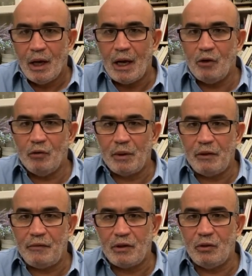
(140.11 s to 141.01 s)
قالوا لهم
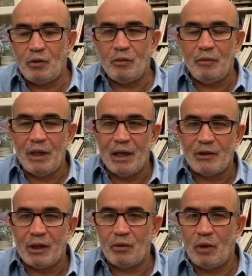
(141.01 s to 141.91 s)
كيفاش انتم اللي
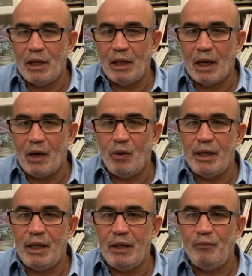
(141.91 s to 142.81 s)
اصدرتوا هذه
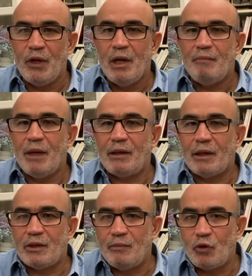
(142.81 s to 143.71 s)
القوانين ما
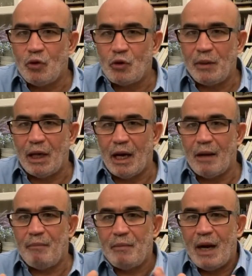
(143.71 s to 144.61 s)
التزمتوش بها
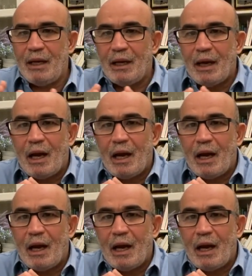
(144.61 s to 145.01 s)
بمعنى